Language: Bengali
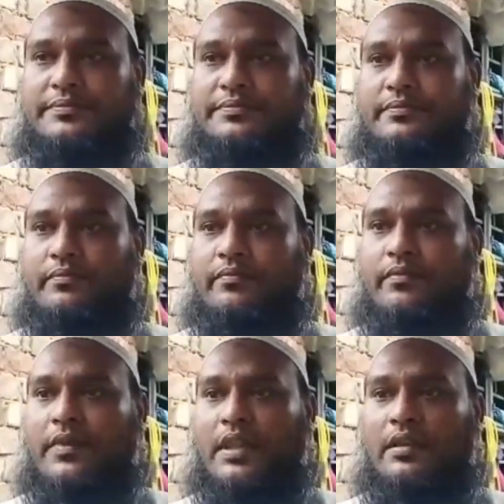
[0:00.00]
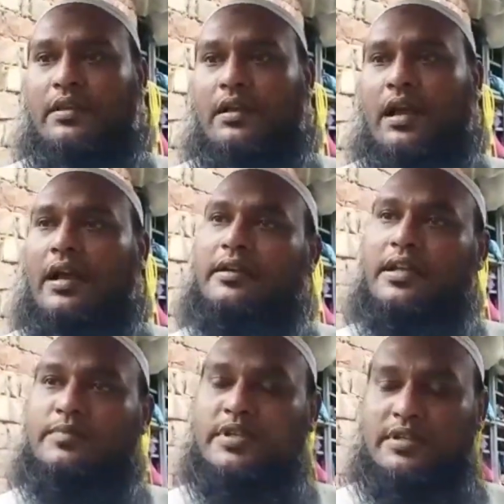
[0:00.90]
উনি কি কোনো দল টল করেন হ্যাঁ
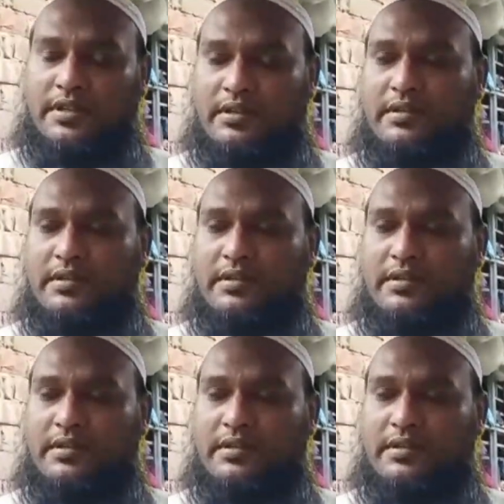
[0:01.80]
টিএমসি